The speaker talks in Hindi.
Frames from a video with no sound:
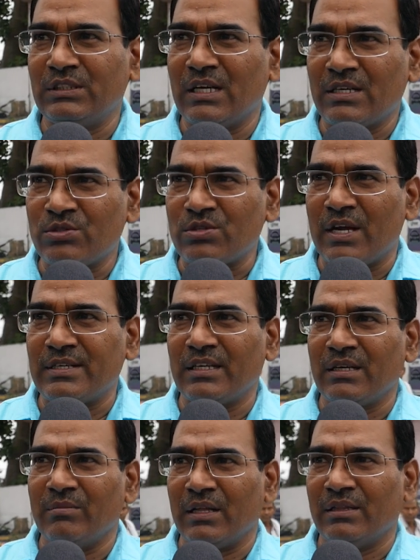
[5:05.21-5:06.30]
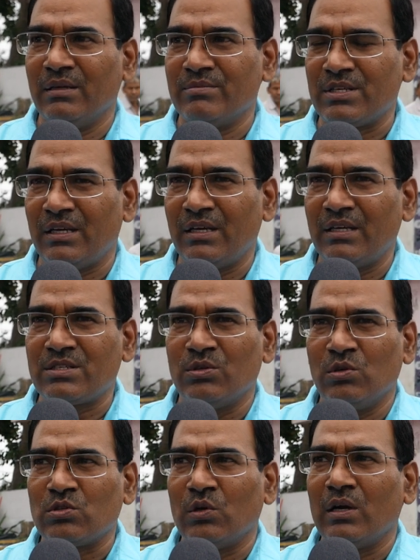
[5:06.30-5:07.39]
चिराग सोसाइटी के माध्यम से
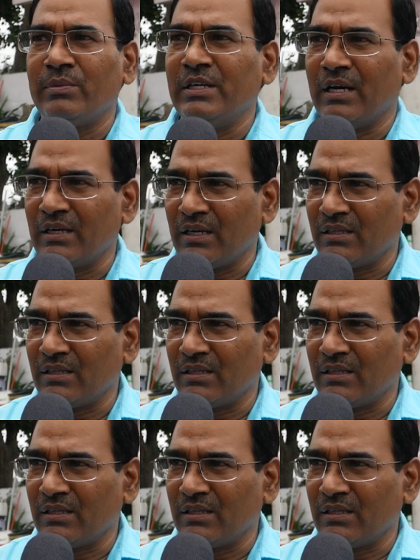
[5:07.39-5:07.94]
स्कूल चलो अभियान